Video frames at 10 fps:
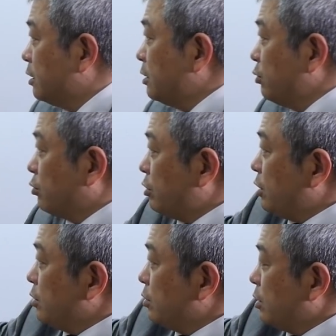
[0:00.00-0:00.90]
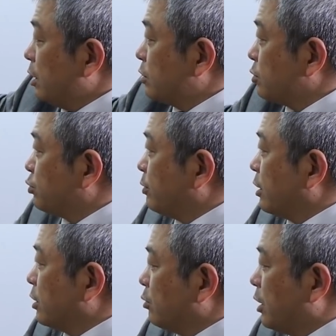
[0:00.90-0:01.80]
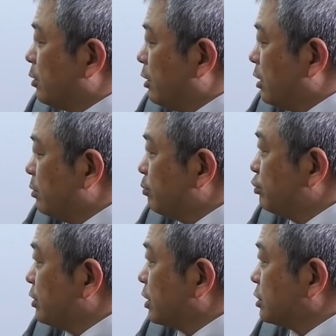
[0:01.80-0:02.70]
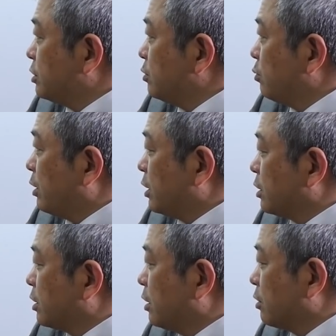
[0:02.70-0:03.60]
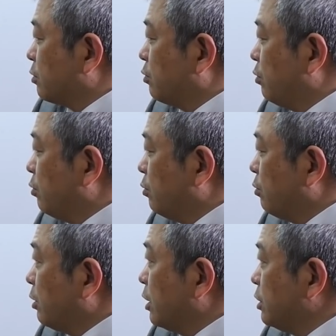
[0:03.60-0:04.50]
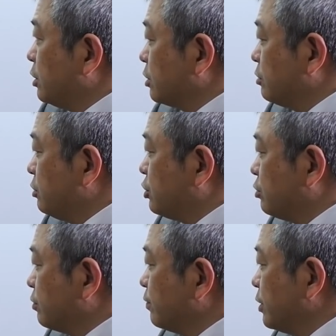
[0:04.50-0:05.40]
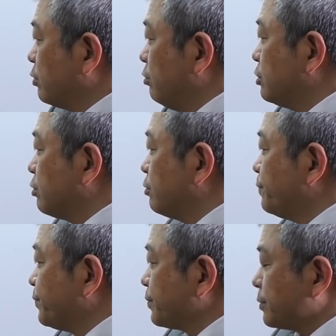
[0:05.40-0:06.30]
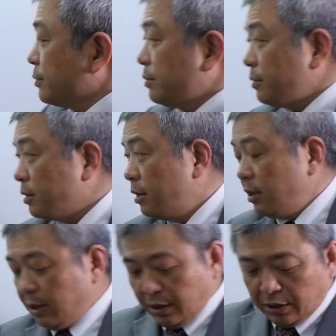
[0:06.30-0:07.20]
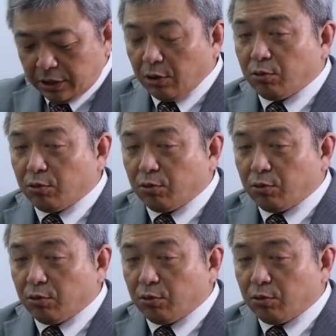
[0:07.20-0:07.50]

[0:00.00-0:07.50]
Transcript: で、残り x を含まない y はプラス y 括弧 y-1 と、イコール0と。じゃ